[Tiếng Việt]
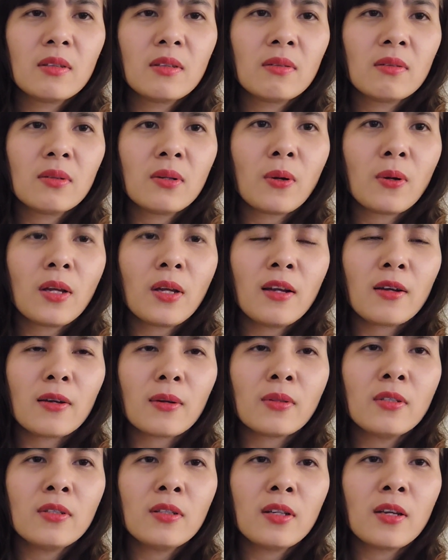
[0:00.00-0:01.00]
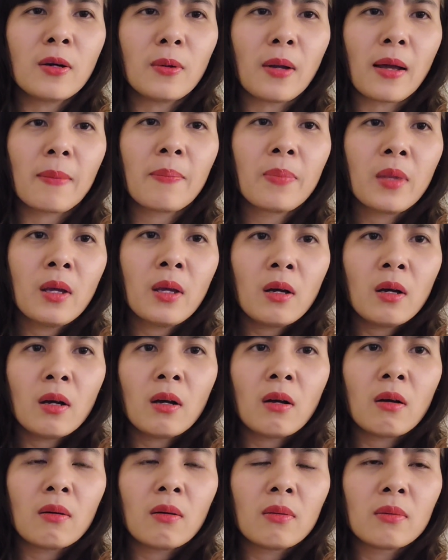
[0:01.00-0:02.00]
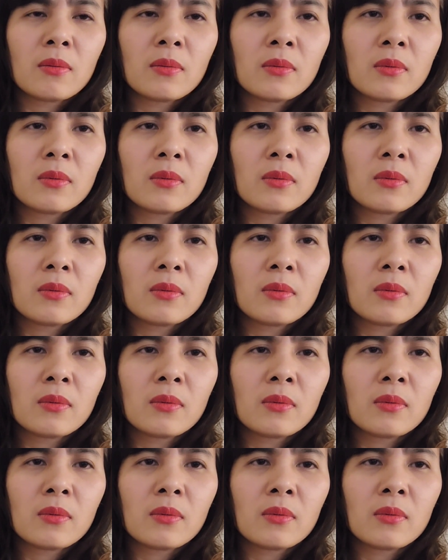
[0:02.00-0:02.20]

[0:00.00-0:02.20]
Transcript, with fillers: nó có nghĩa là nó như kiểu là uh,